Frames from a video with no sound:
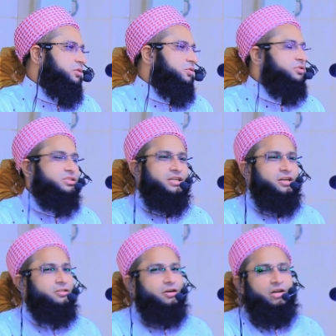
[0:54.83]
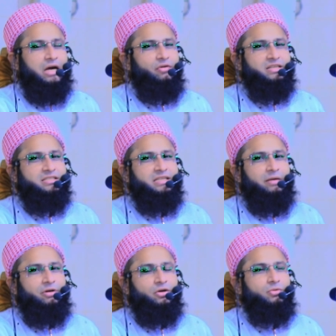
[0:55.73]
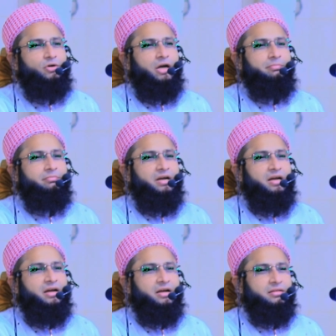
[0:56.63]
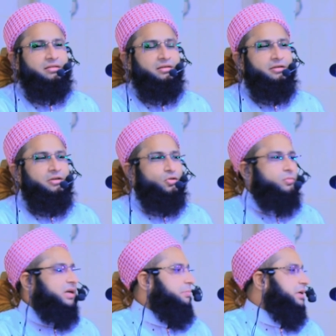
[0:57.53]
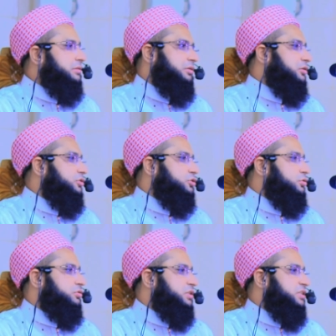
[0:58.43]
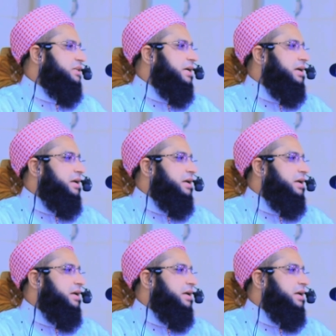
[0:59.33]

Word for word: কুস্তিগির তখন আওয়াজ দিয়া বলে ও মোহাম্মদ তোমার ব্যক্তিগত শক্তি যে না